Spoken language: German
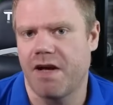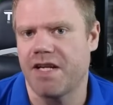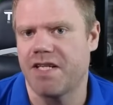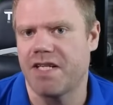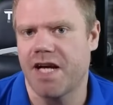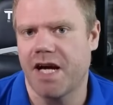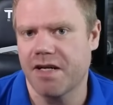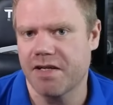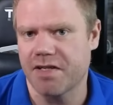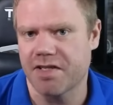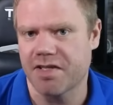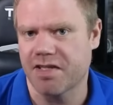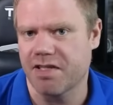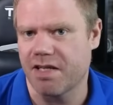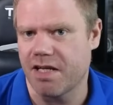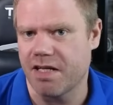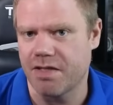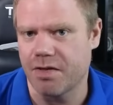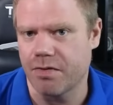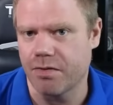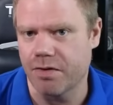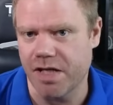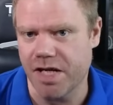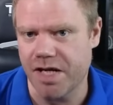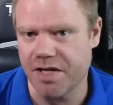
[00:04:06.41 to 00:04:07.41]

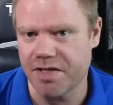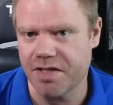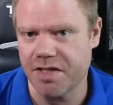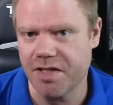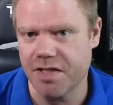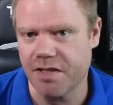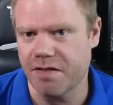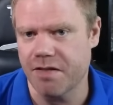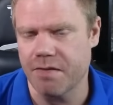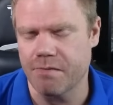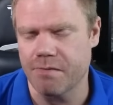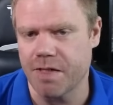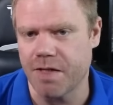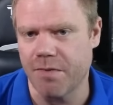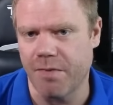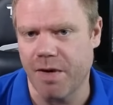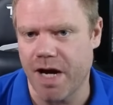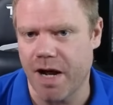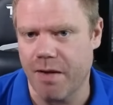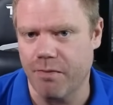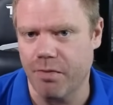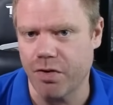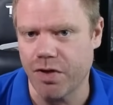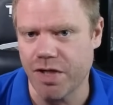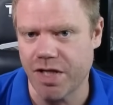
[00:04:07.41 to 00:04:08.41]
Tageszeitungen lesen, die, die man
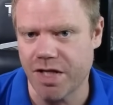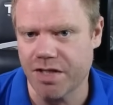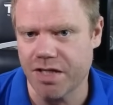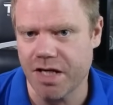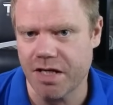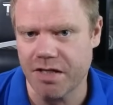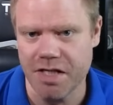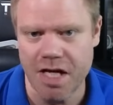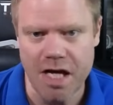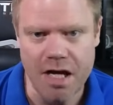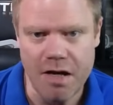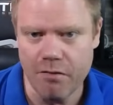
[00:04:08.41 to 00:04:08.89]
abonniert hat,